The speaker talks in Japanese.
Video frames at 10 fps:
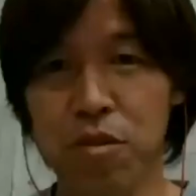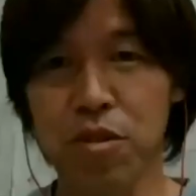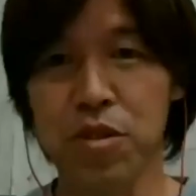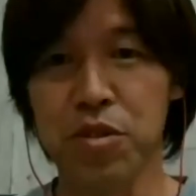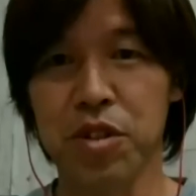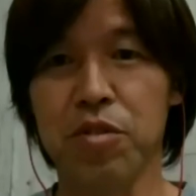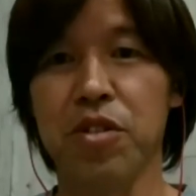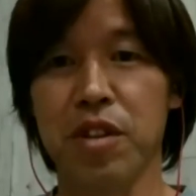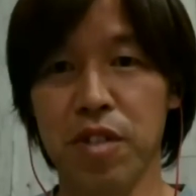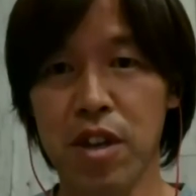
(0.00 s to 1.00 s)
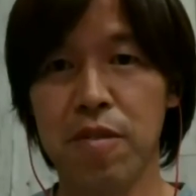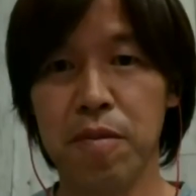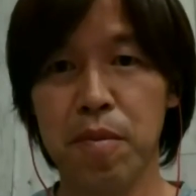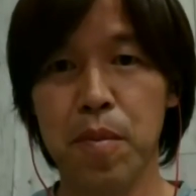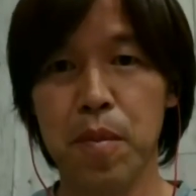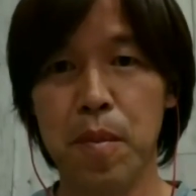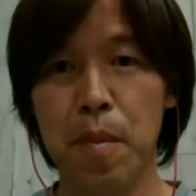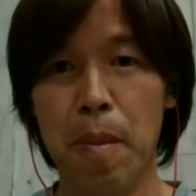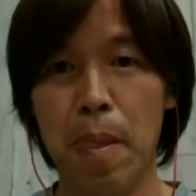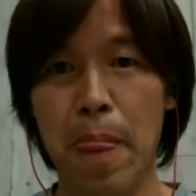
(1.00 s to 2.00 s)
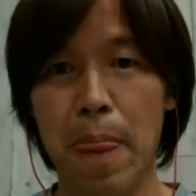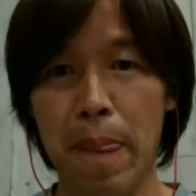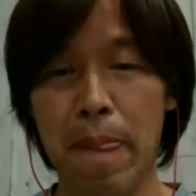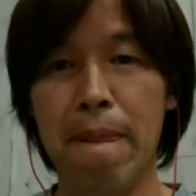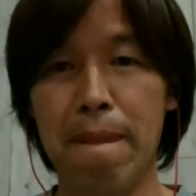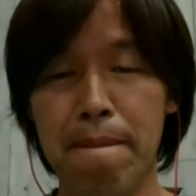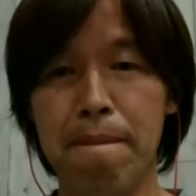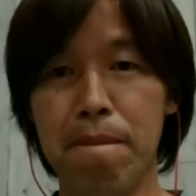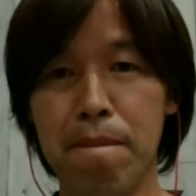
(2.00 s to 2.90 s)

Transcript: とするってことだよねはいうんうん